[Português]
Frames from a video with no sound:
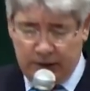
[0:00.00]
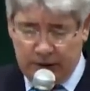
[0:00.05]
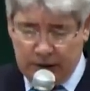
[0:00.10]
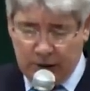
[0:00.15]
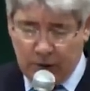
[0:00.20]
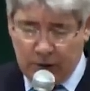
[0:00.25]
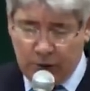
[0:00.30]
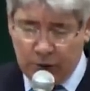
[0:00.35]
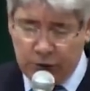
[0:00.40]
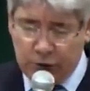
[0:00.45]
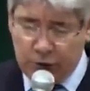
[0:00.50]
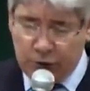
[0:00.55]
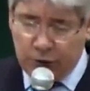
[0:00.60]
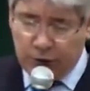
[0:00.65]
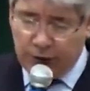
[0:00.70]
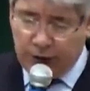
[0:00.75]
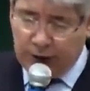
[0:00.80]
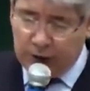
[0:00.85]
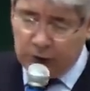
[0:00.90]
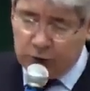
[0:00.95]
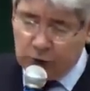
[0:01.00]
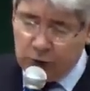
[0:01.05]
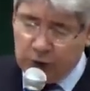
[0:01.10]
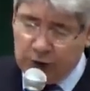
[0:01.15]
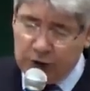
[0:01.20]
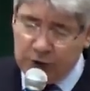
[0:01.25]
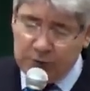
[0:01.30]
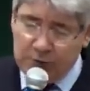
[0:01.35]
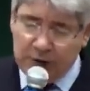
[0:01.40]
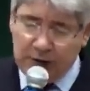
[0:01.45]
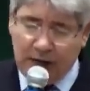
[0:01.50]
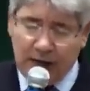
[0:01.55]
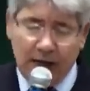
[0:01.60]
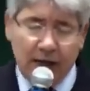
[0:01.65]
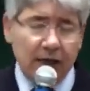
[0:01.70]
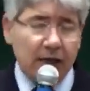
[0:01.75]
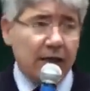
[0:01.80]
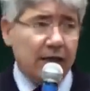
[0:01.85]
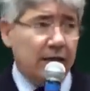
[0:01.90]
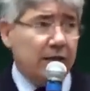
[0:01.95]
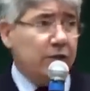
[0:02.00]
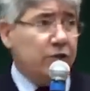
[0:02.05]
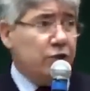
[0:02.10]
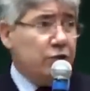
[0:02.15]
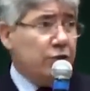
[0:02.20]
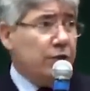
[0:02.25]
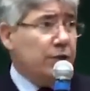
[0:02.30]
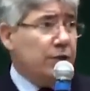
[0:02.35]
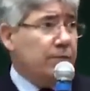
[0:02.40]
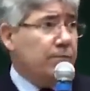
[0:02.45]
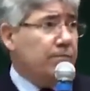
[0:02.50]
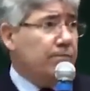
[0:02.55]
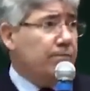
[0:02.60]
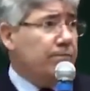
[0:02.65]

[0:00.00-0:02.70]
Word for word: a qual o Senhor reto juiz me dará naquele dia.